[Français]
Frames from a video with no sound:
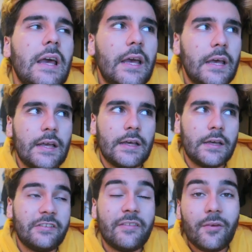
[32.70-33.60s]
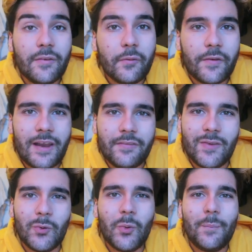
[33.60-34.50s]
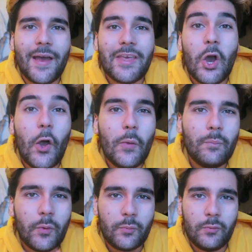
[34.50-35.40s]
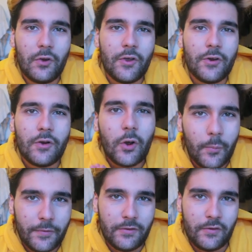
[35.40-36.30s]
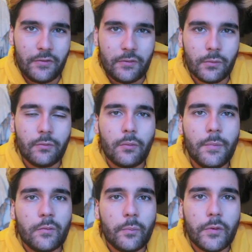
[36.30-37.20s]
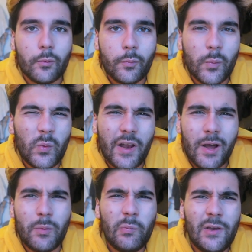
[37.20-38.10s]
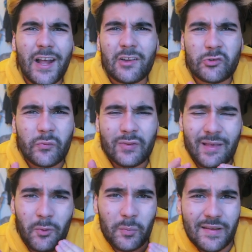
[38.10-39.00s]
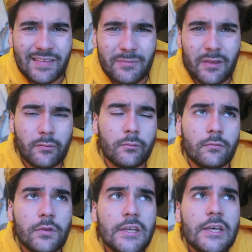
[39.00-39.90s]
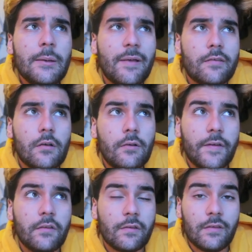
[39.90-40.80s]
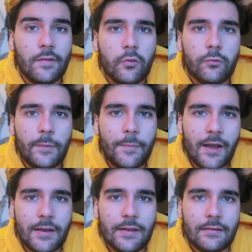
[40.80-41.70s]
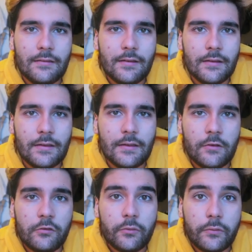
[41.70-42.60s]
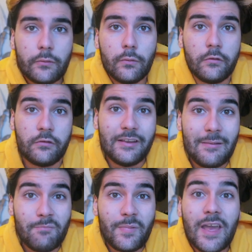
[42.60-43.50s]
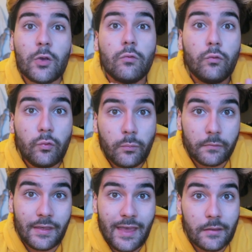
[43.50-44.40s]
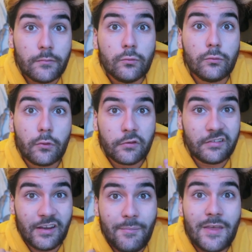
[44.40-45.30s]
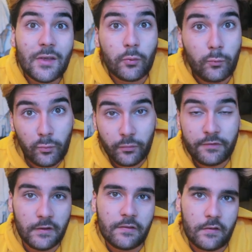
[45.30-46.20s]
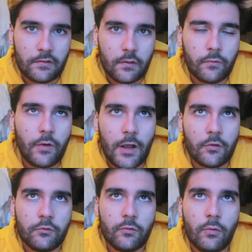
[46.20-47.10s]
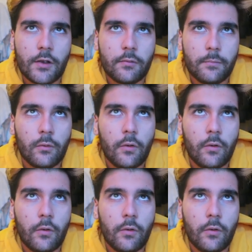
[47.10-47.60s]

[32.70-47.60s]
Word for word: euh, J'avais envie de vous faire la vidéo My Unpopular Opinions, donc mes opinions populaires, impopulaires Je trouve que ça porte pas très bien son nom, parce qu'en fait dans cette vidéo je vais parler des choses que je n'aime pas et que tout le monde aime, ou que j'aime et que tout le monde déteste Voilà, je crois que,